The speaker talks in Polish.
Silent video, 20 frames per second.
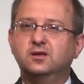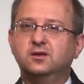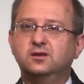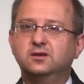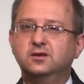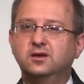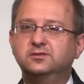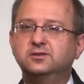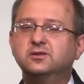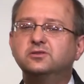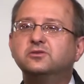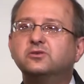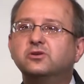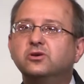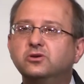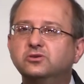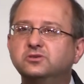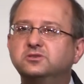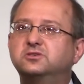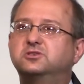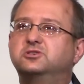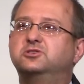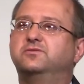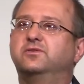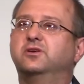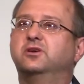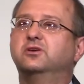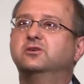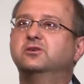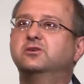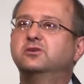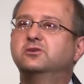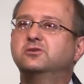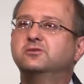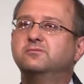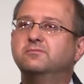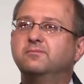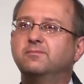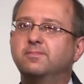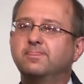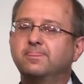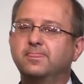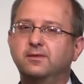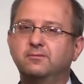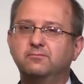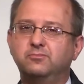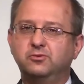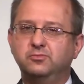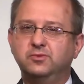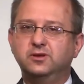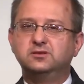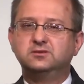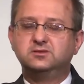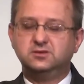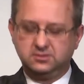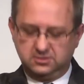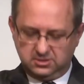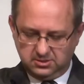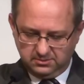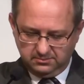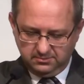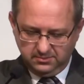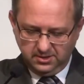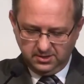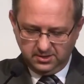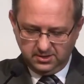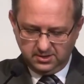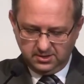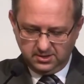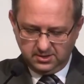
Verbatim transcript: na ten rozdźwięk pomiędzy tym,